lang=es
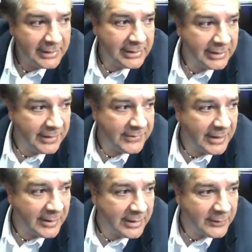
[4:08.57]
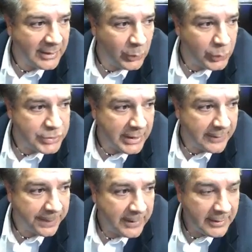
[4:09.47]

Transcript: inicia mi lucha